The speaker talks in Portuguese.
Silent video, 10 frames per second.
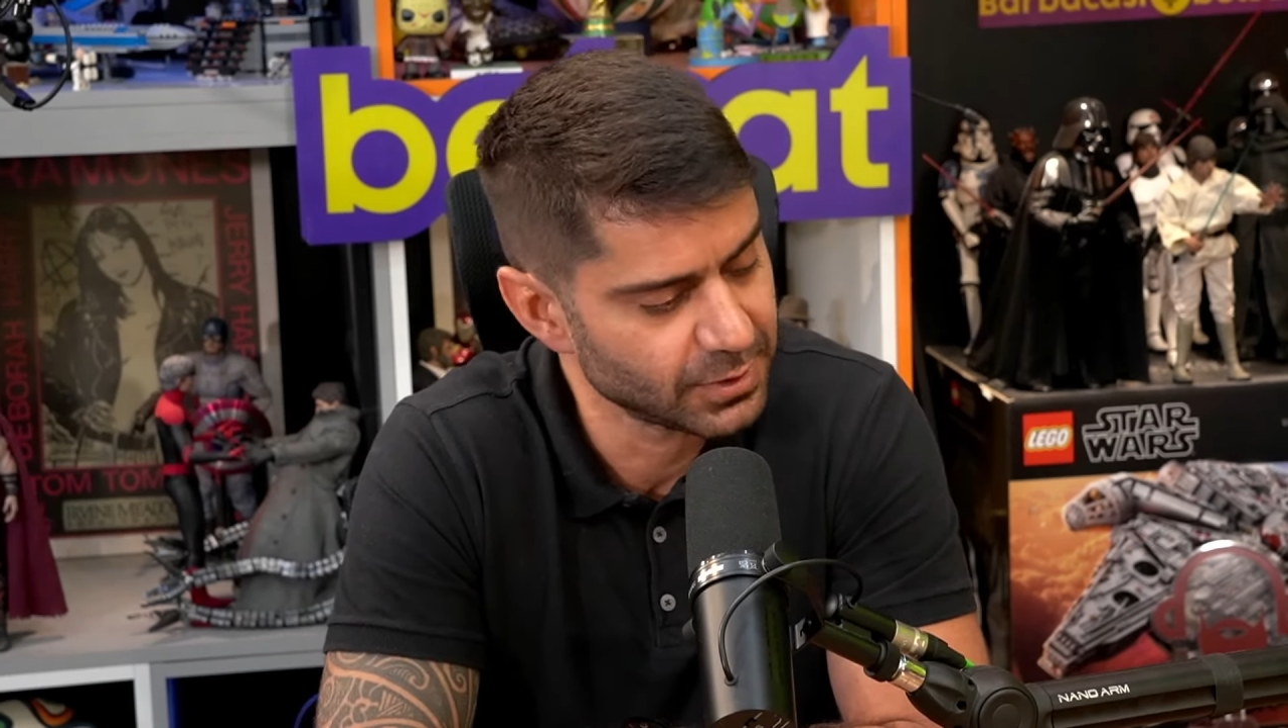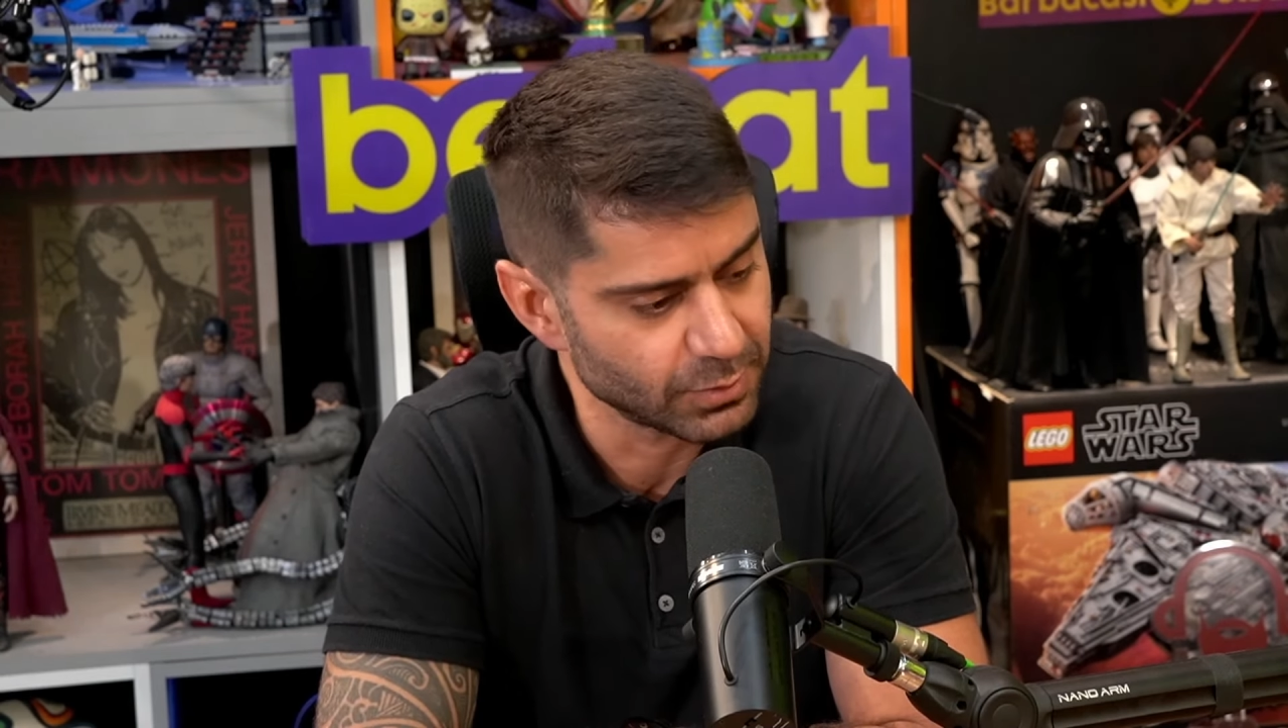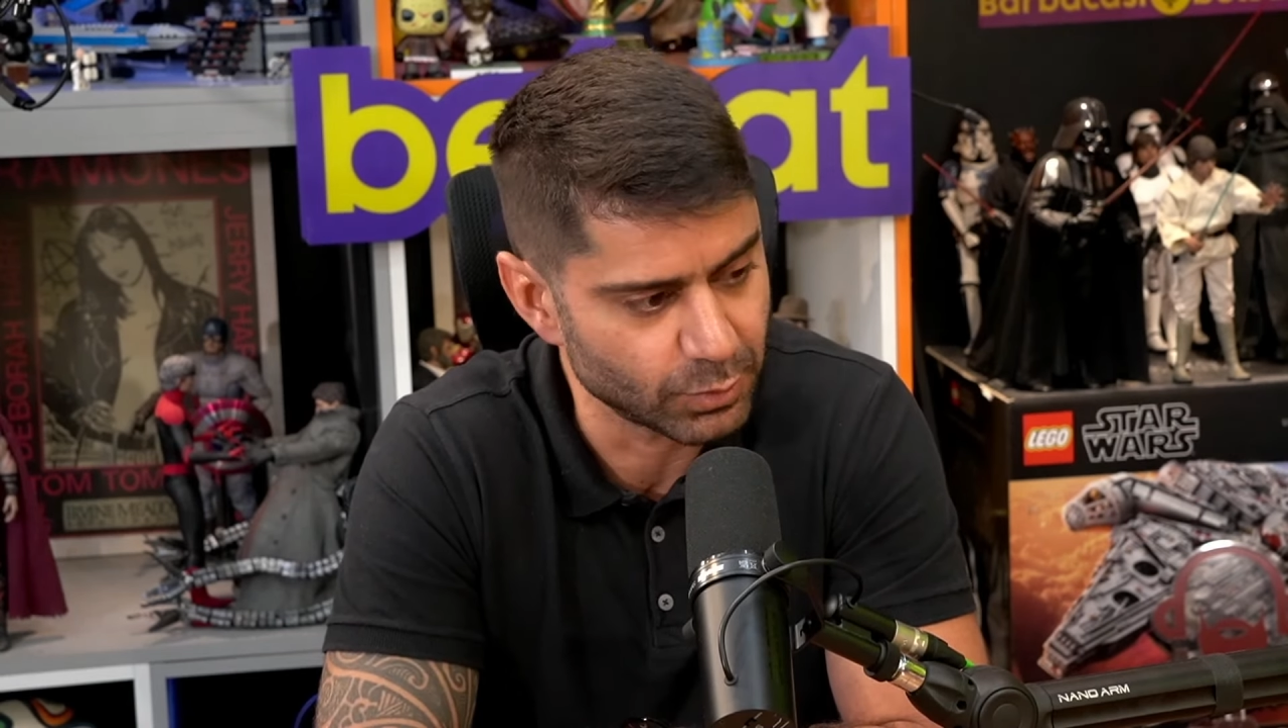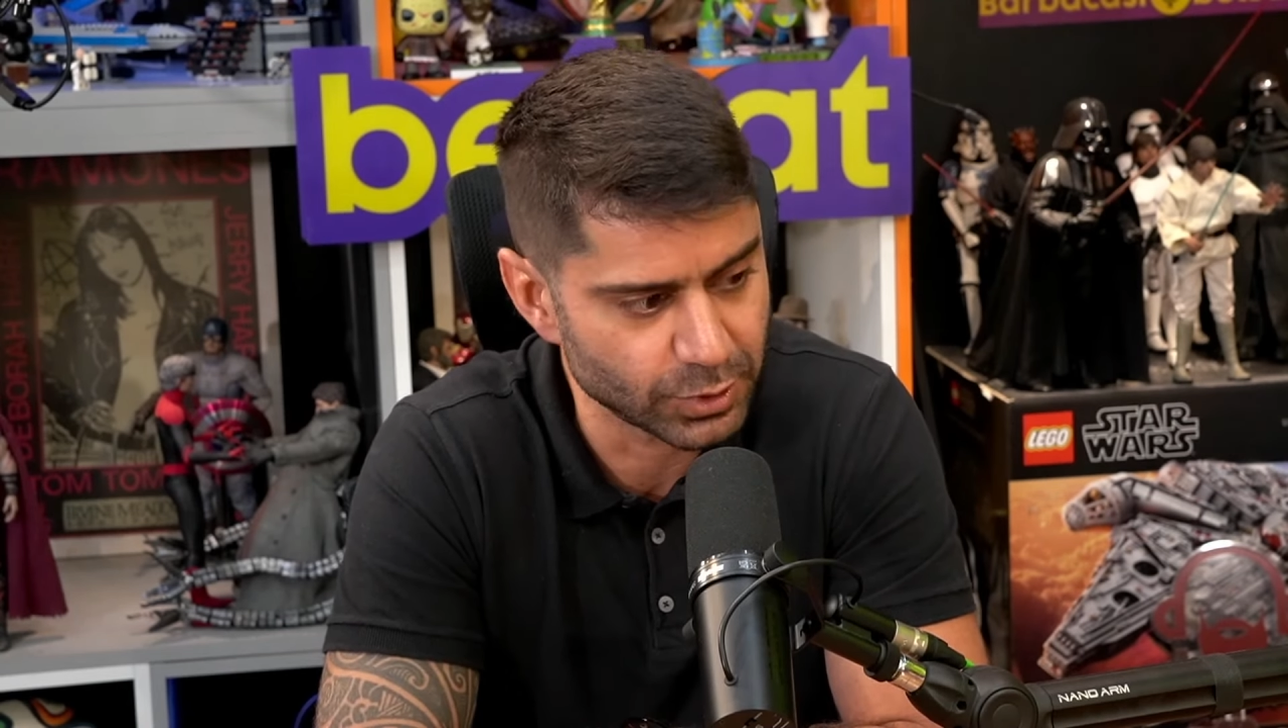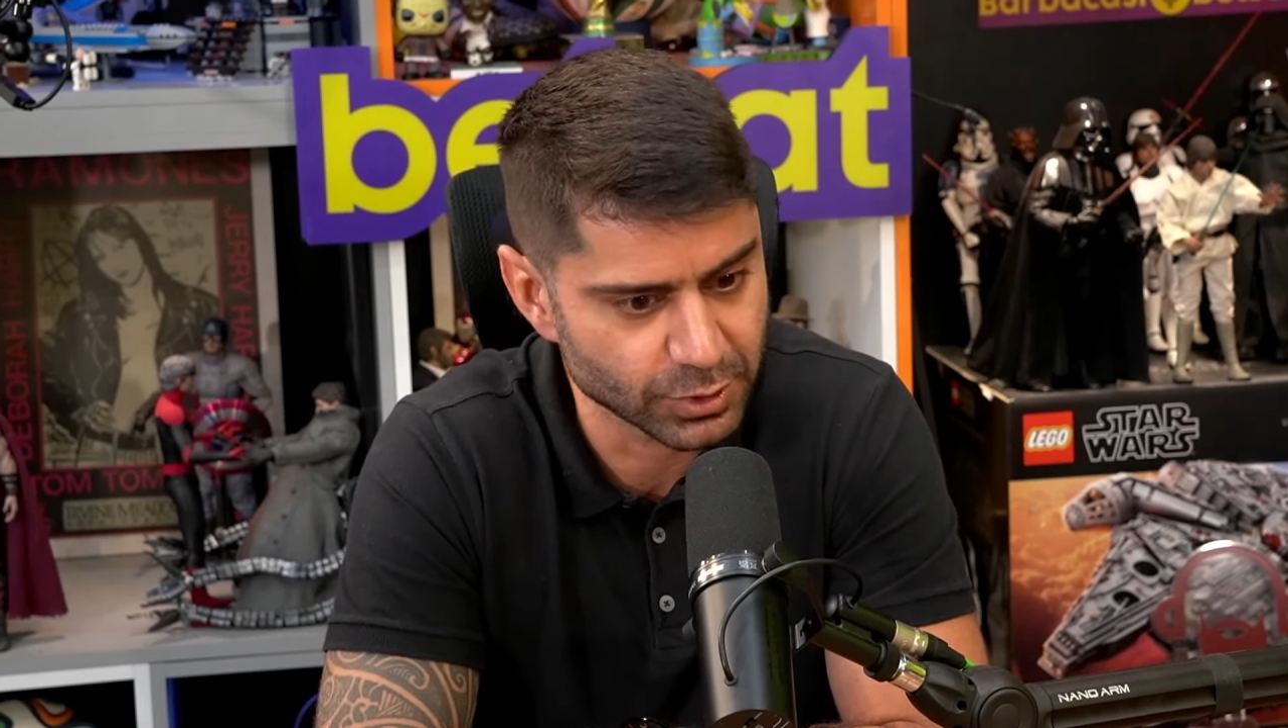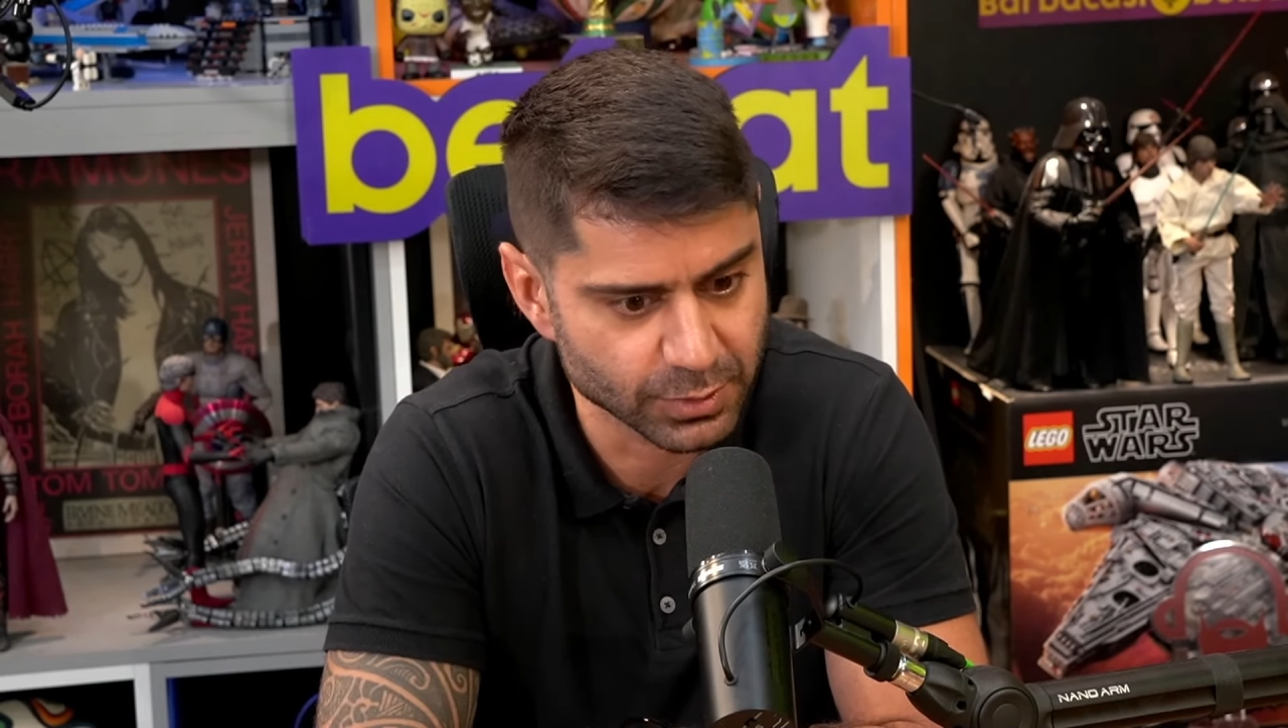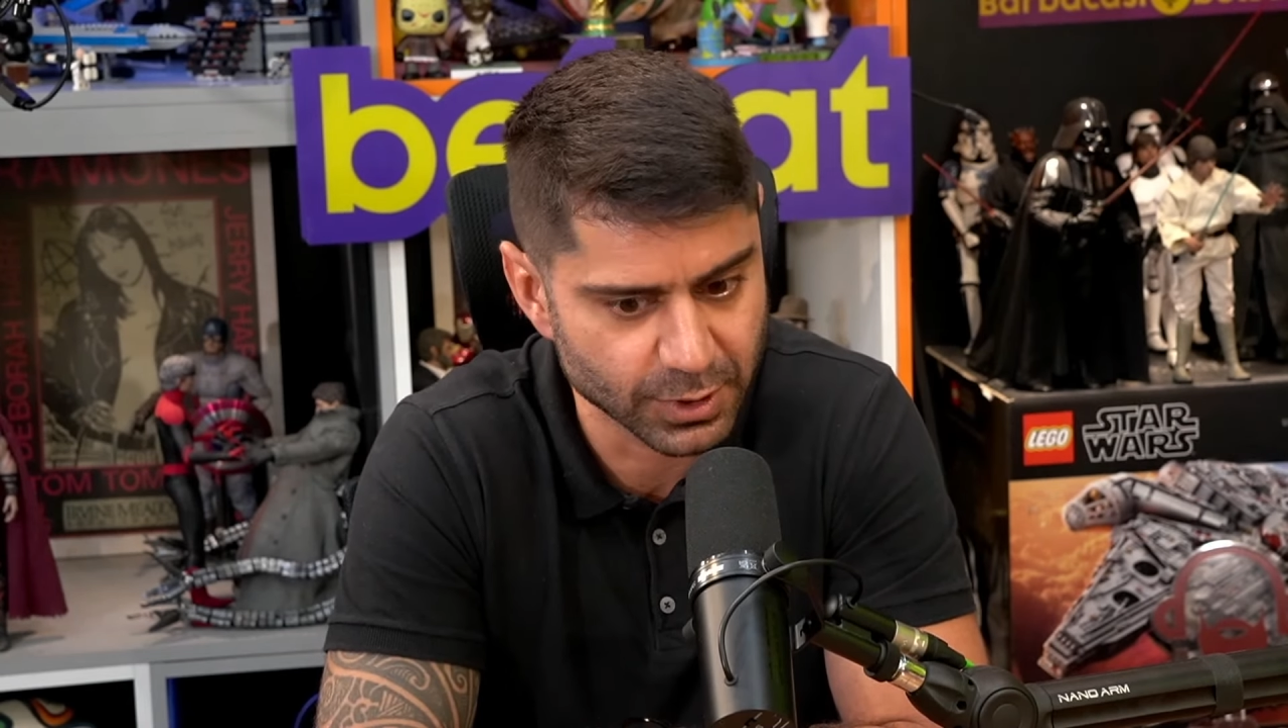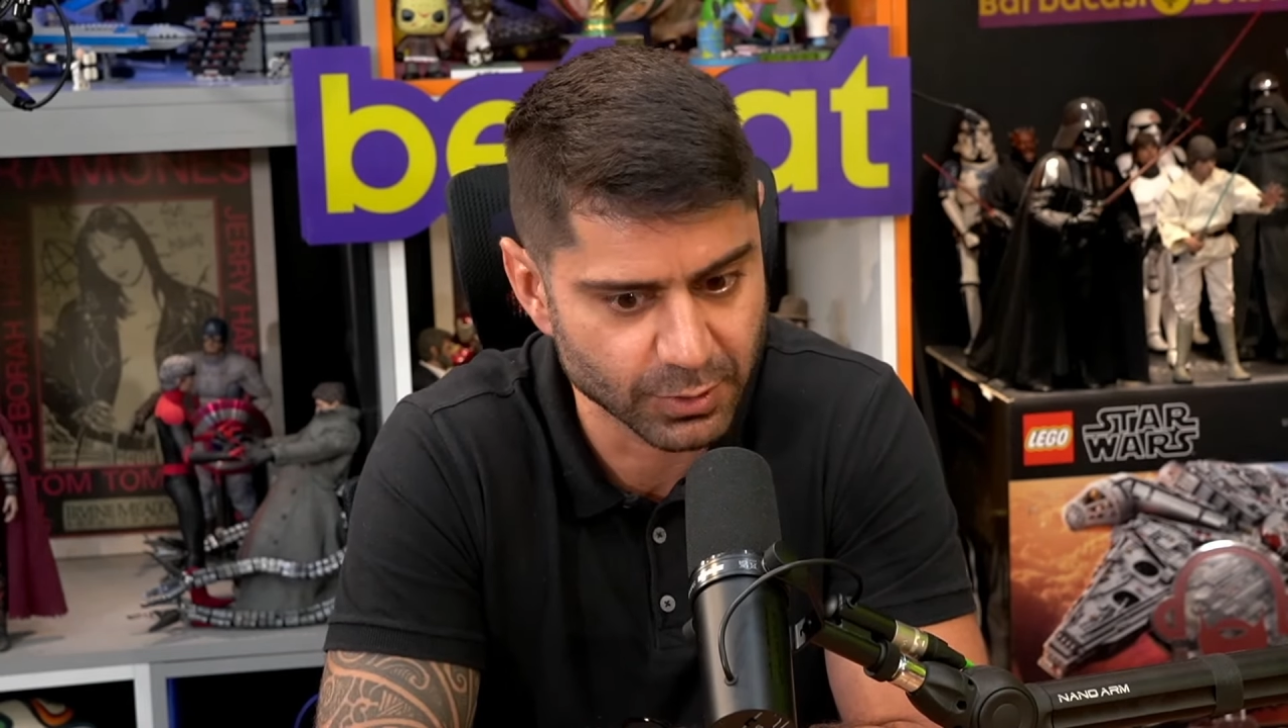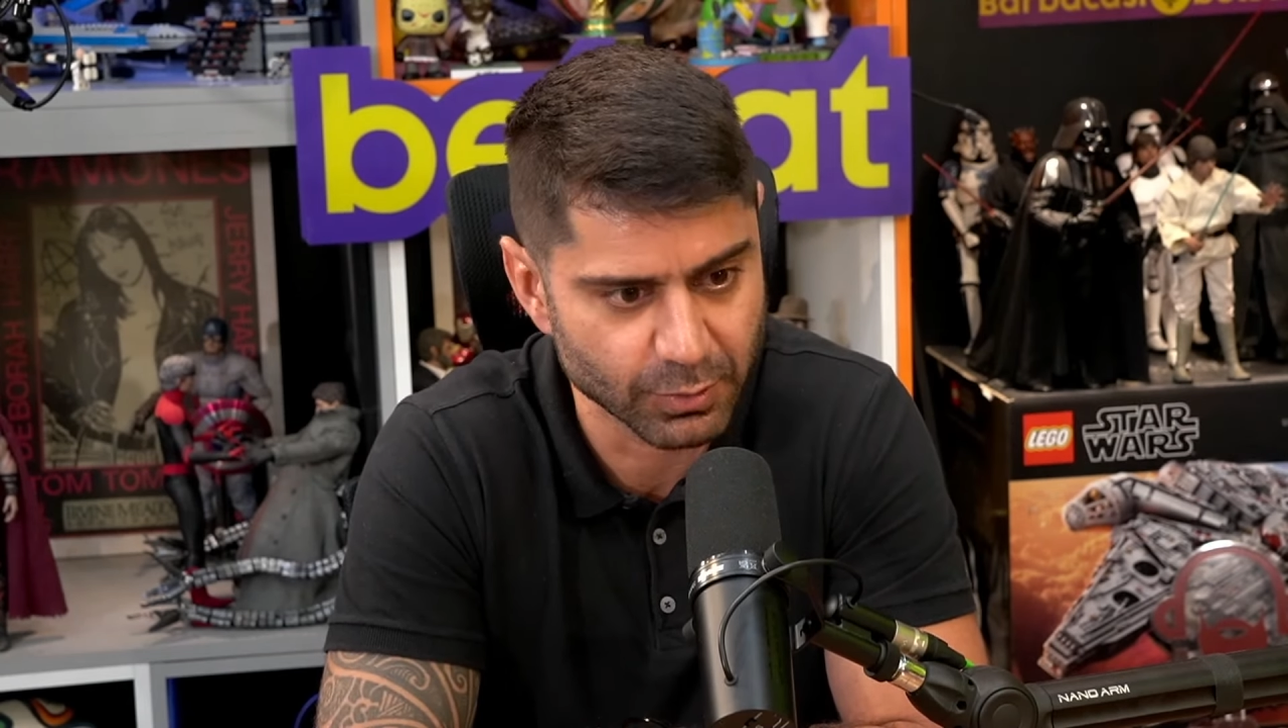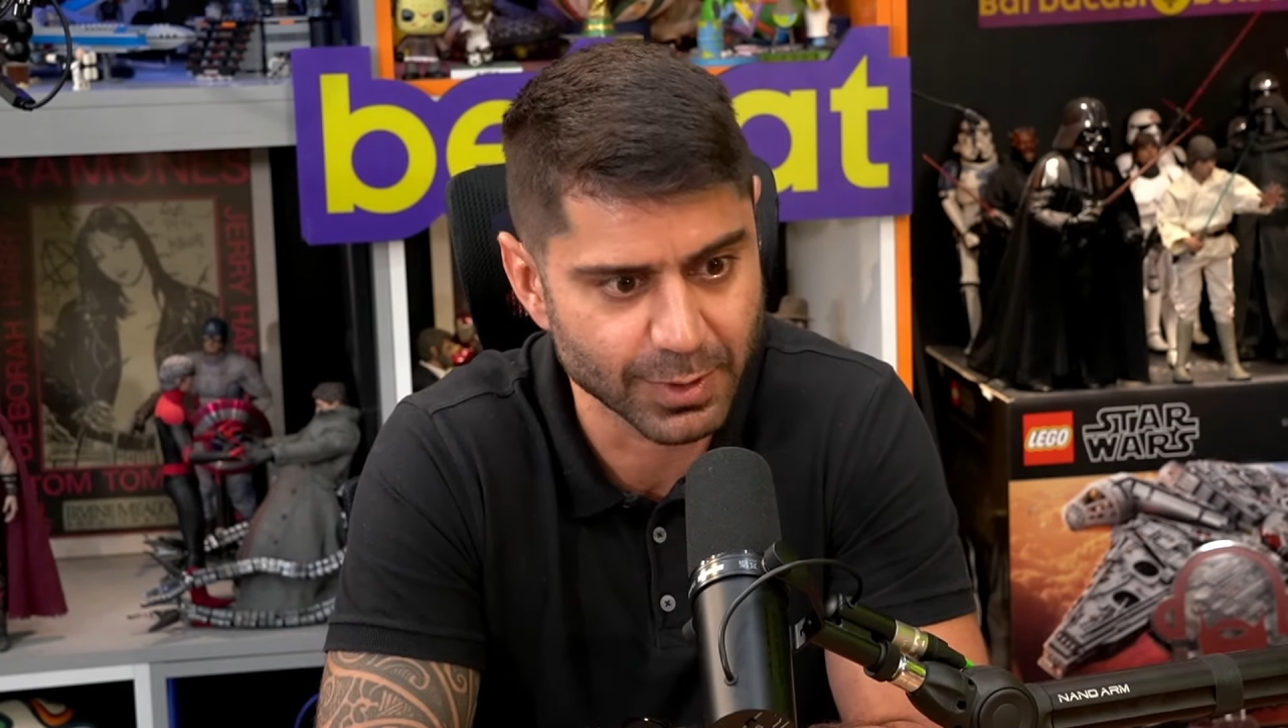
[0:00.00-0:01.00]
hoje eu tenho